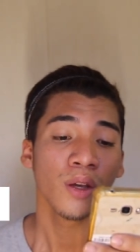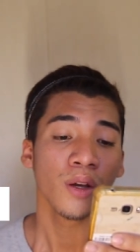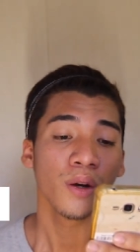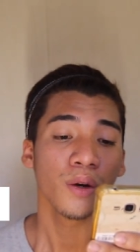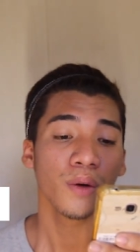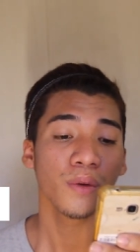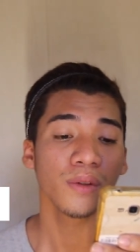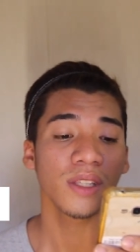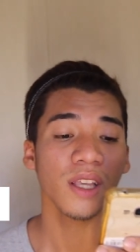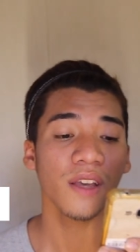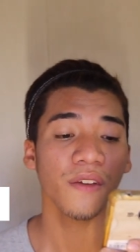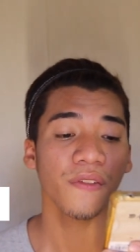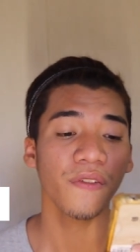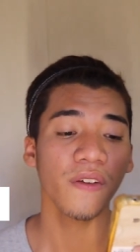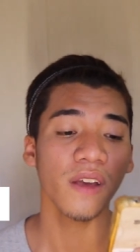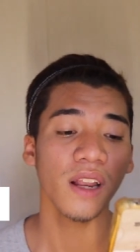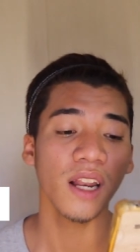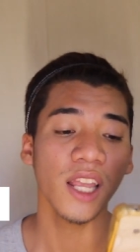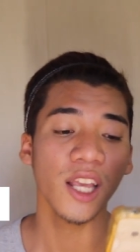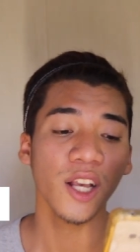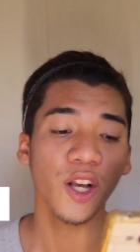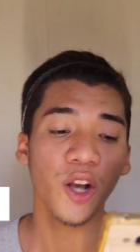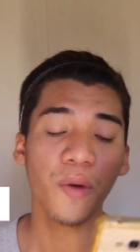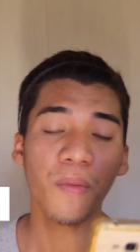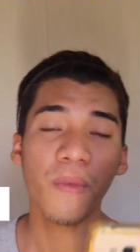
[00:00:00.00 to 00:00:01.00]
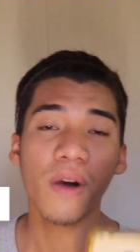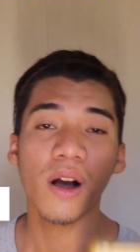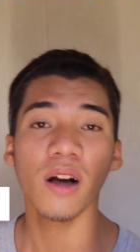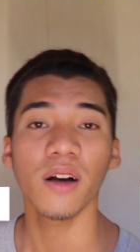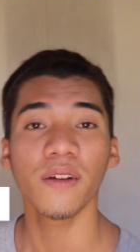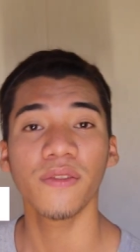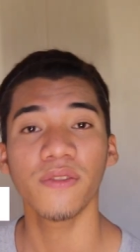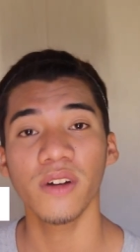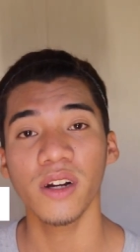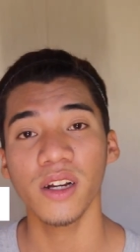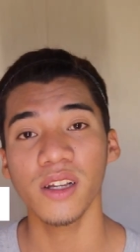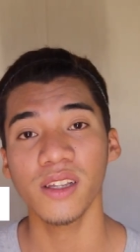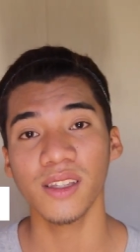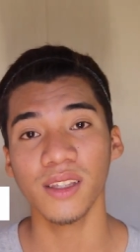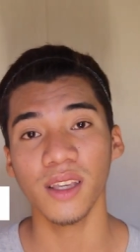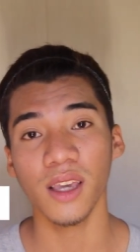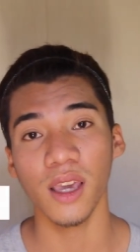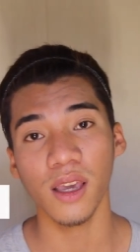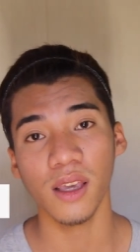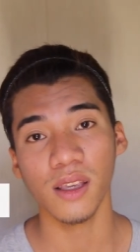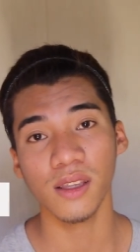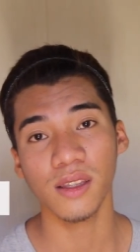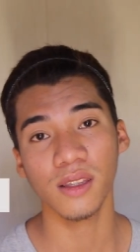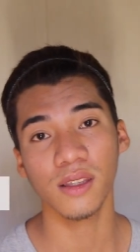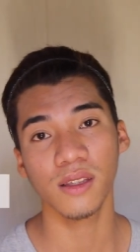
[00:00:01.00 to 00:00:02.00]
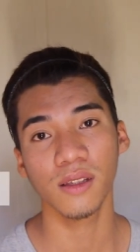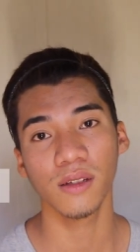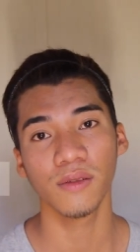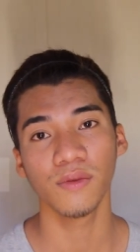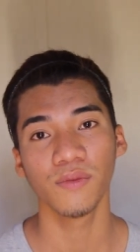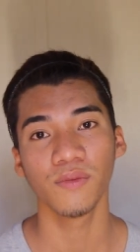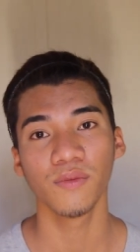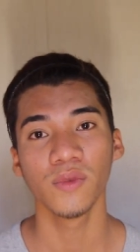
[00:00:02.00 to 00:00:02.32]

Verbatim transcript: unsay feeling kung maka first kiss?